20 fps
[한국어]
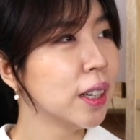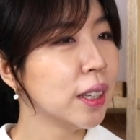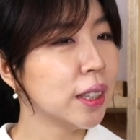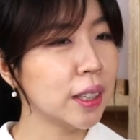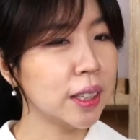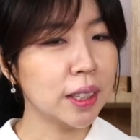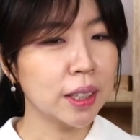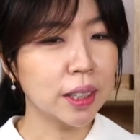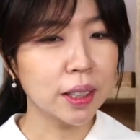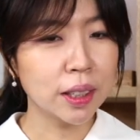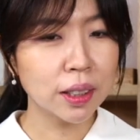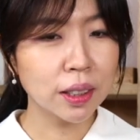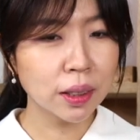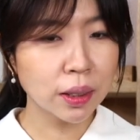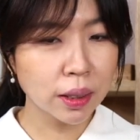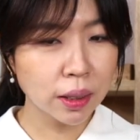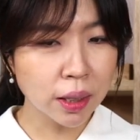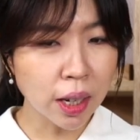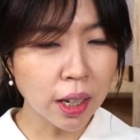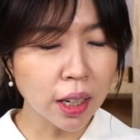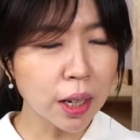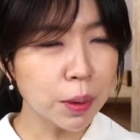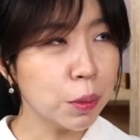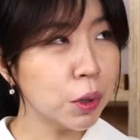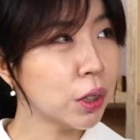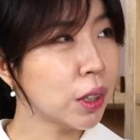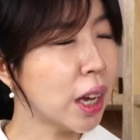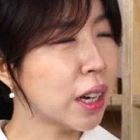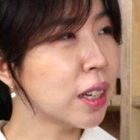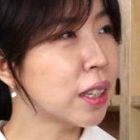이
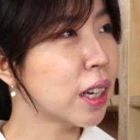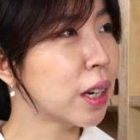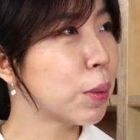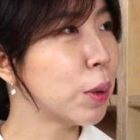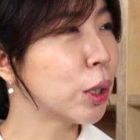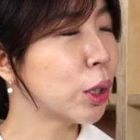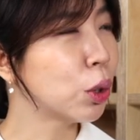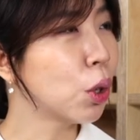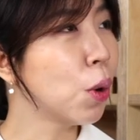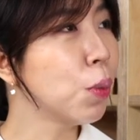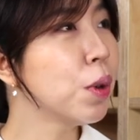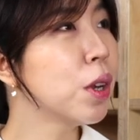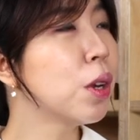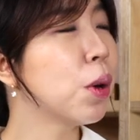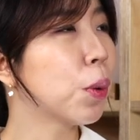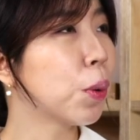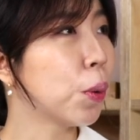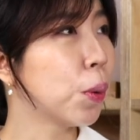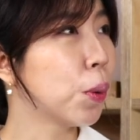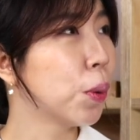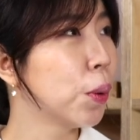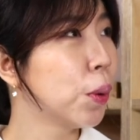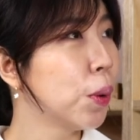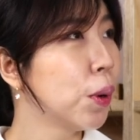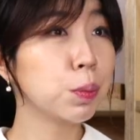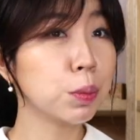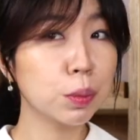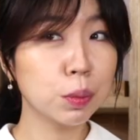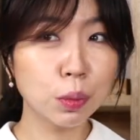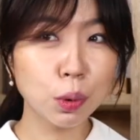책임은 다른 사람한테 떠밀려고 고
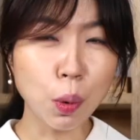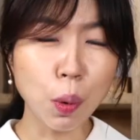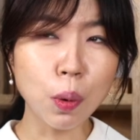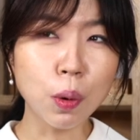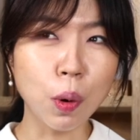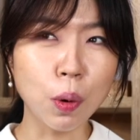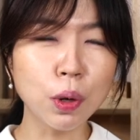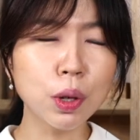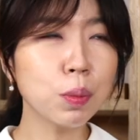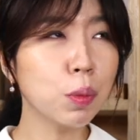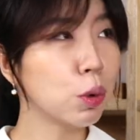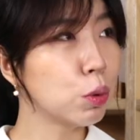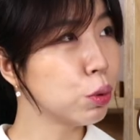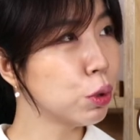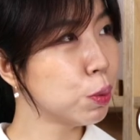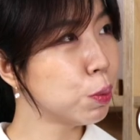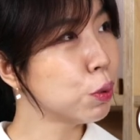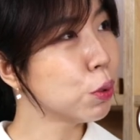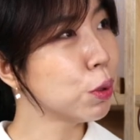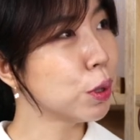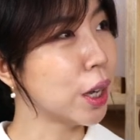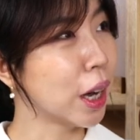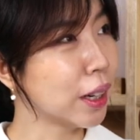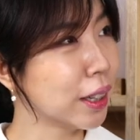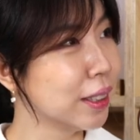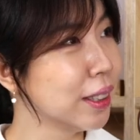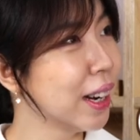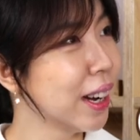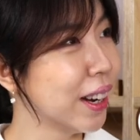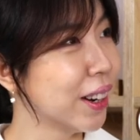음. 뭐 거의 뭐 90% 이상
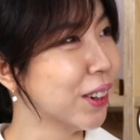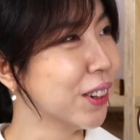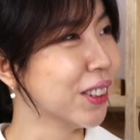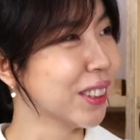그래요.